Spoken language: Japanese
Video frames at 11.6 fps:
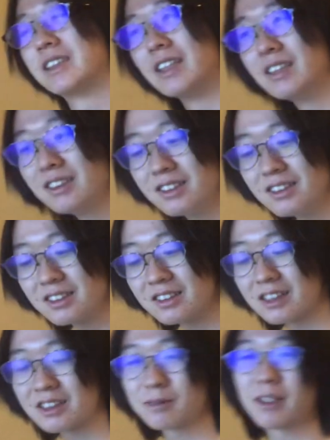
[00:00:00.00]
全
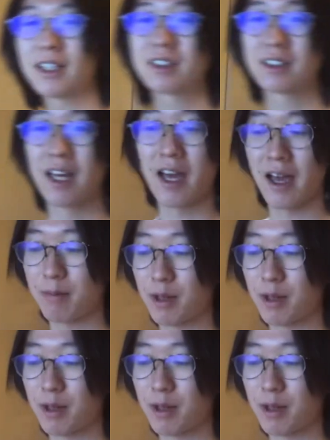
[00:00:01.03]
然進まなくて、